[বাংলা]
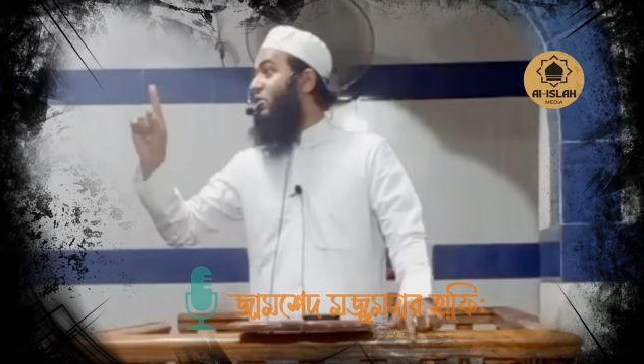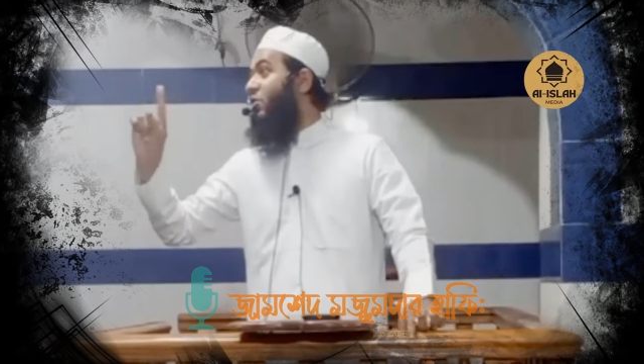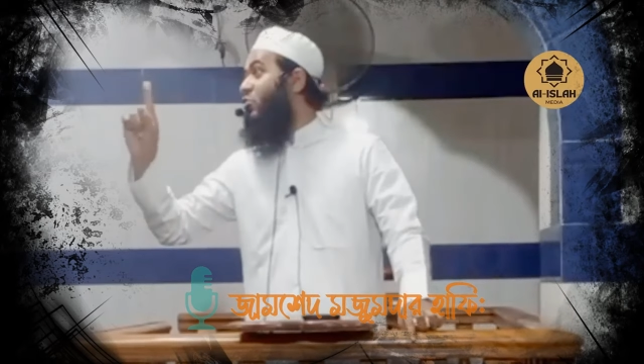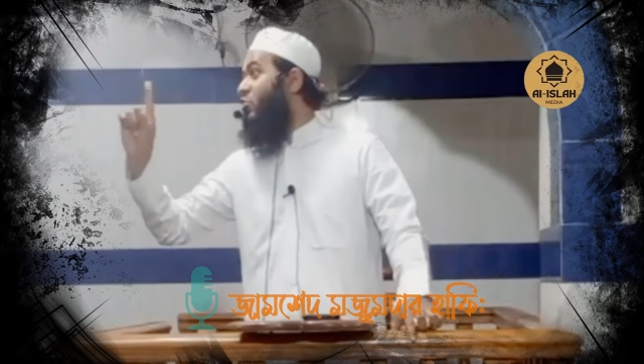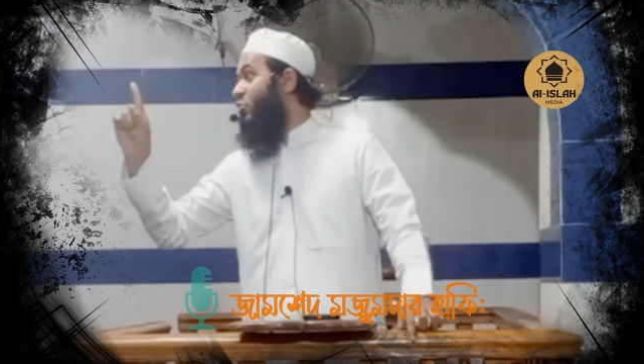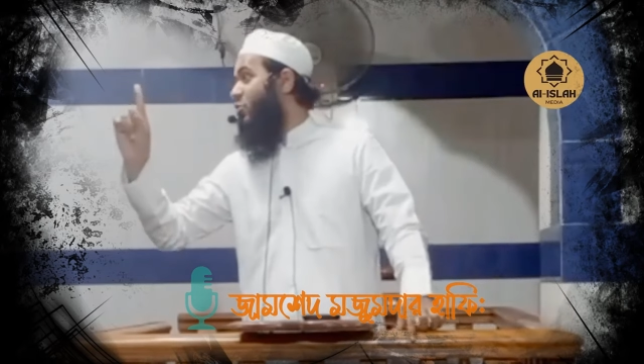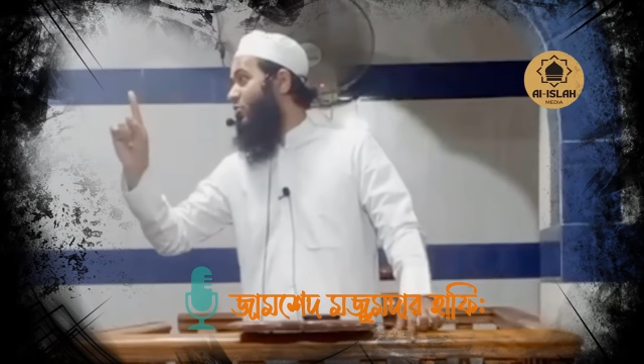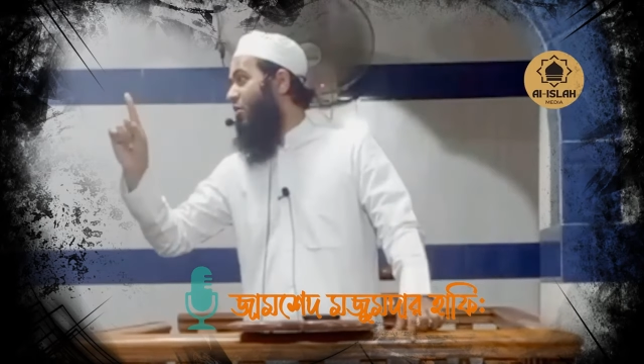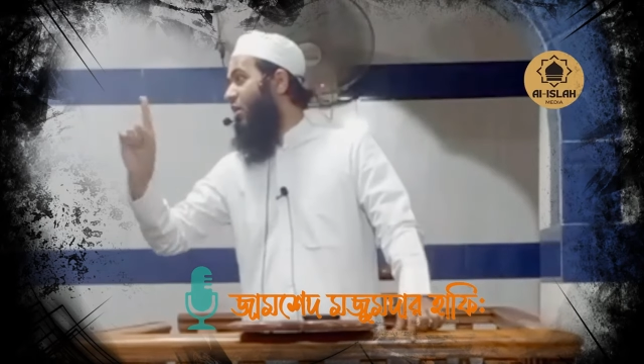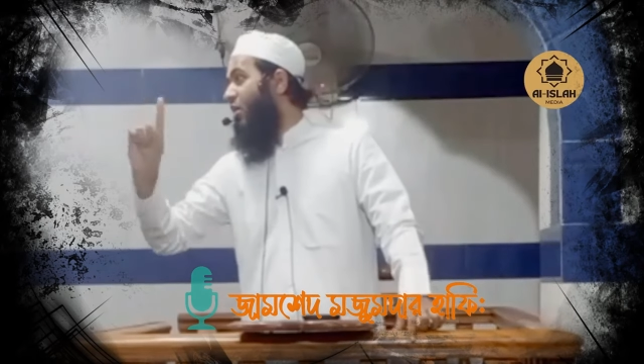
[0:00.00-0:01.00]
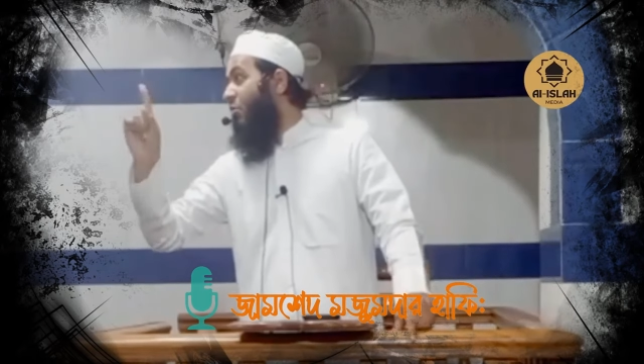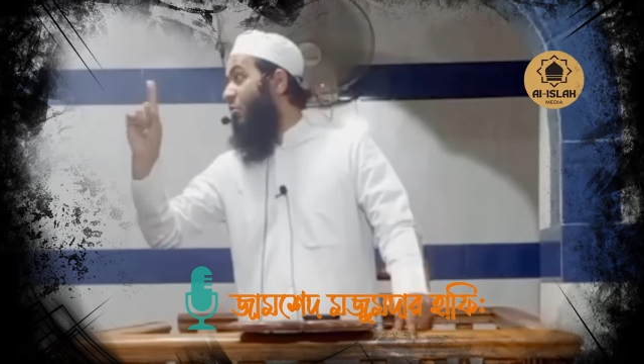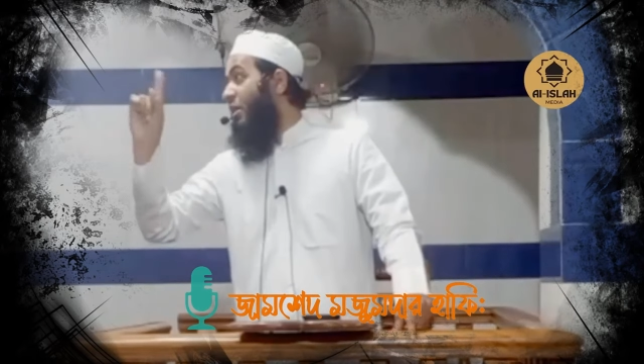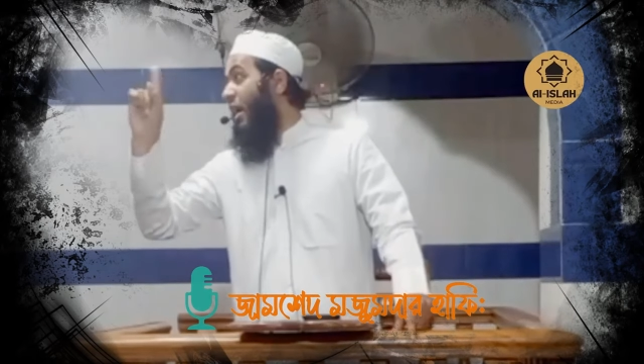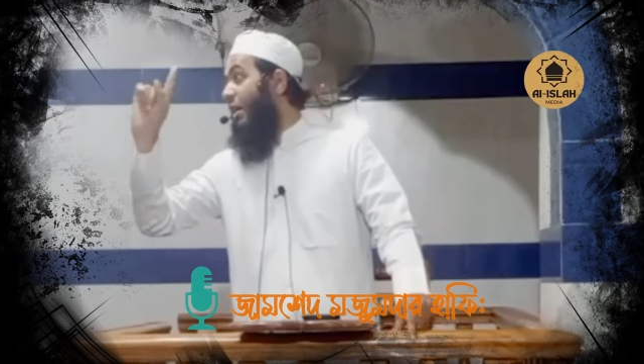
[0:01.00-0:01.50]
ছিল কঠোর
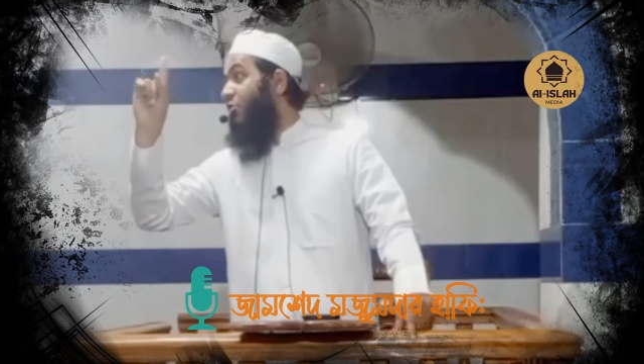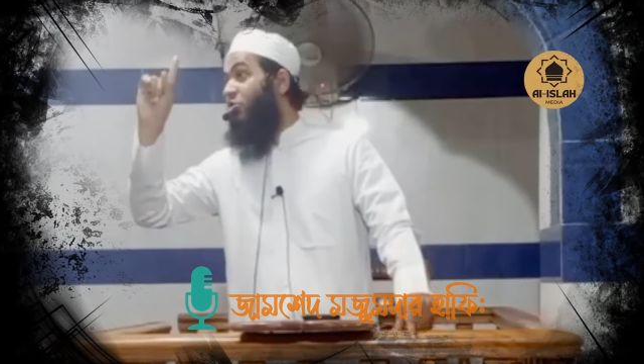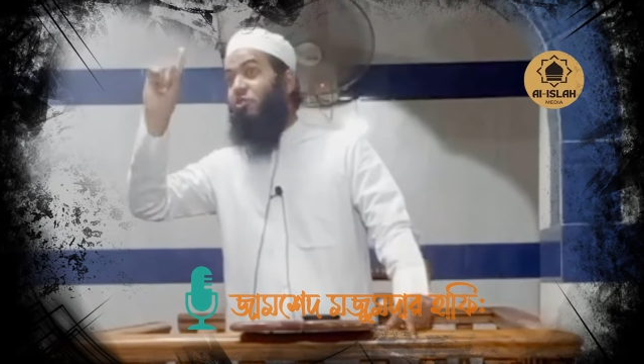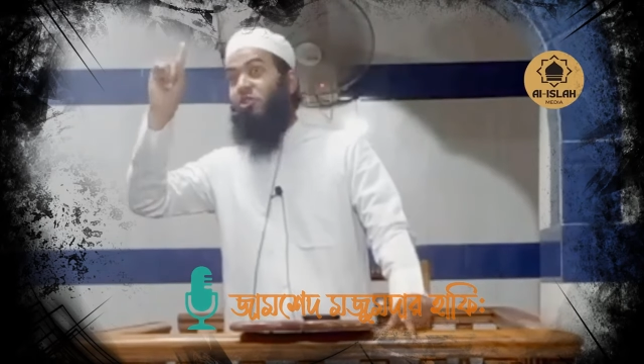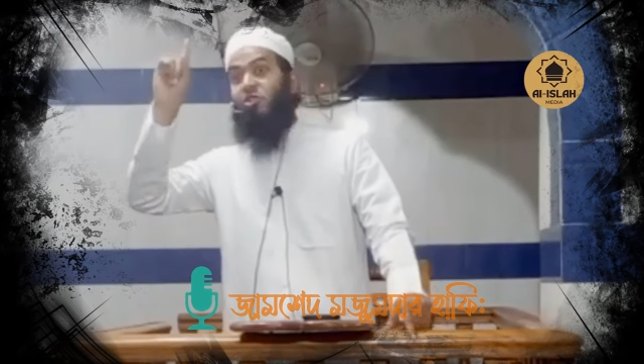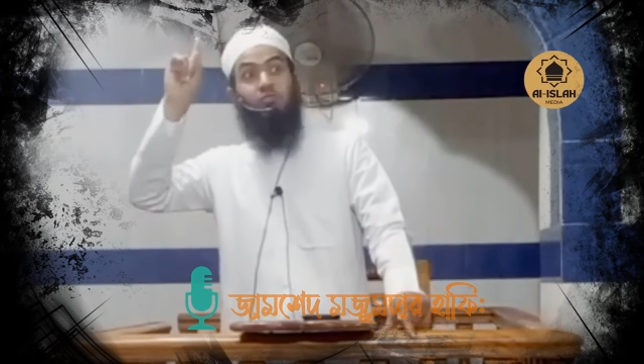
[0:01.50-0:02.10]
ওই আবেদনটা